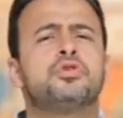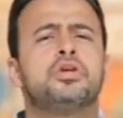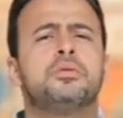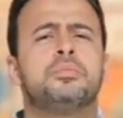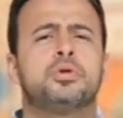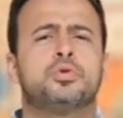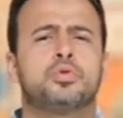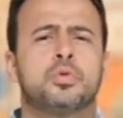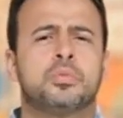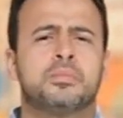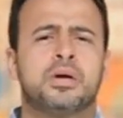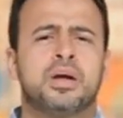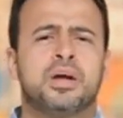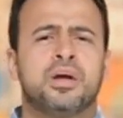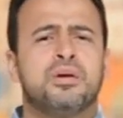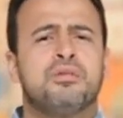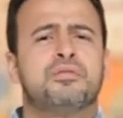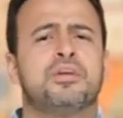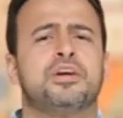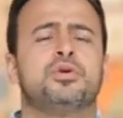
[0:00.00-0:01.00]
طبتم
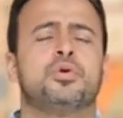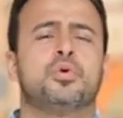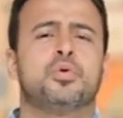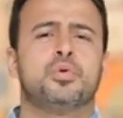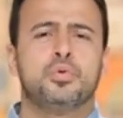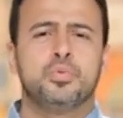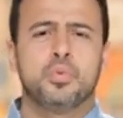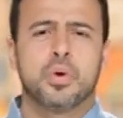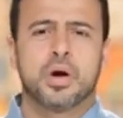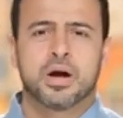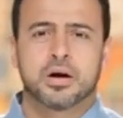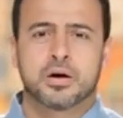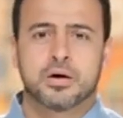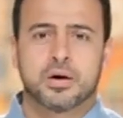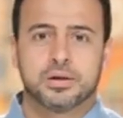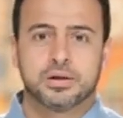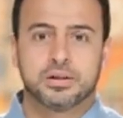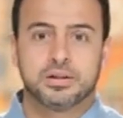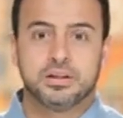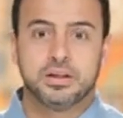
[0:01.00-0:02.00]
فادخلوها
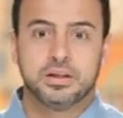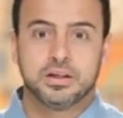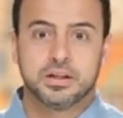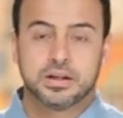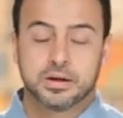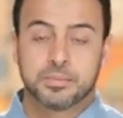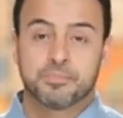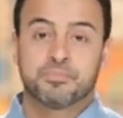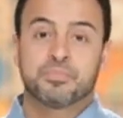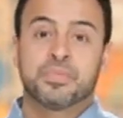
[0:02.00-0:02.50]
خالدين